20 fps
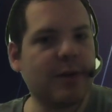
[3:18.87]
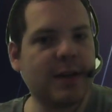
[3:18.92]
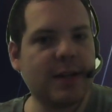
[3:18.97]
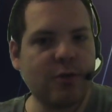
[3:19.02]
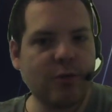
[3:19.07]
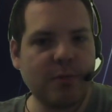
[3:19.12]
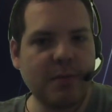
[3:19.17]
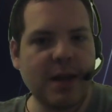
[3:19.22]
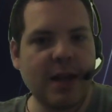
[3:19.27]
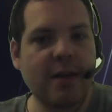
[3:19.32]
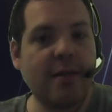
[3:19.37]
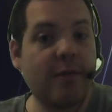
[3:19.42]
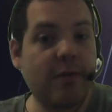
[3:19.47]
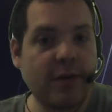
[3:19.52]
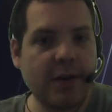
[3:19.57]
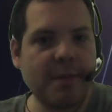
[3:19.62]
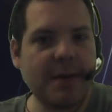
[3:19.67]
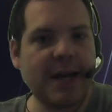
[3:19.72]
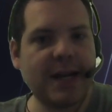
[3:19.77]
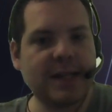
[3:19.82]
est tombée
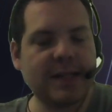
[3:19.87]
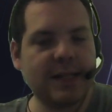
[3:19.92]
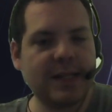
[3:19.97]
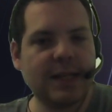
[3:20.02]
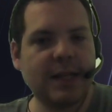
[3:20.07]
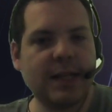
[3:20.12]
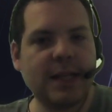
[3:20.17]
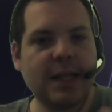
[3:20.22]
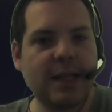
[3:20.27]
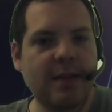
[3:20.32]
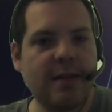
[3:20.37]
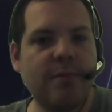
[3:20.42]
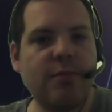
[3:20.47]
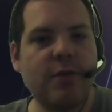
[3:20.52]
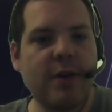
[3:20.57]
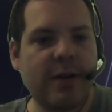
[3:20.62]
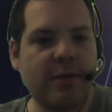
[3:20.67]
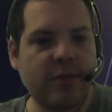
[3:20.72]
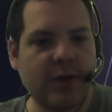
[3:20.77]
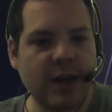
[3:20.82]
fin mars,
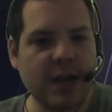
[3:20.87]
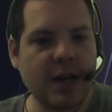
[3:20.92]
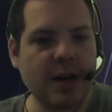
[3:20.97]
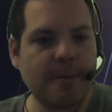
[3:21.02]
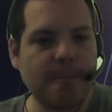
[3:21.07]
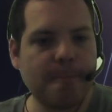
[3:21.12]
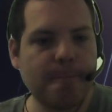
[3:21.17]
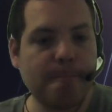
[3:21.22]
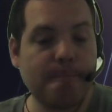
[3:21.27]
début avril,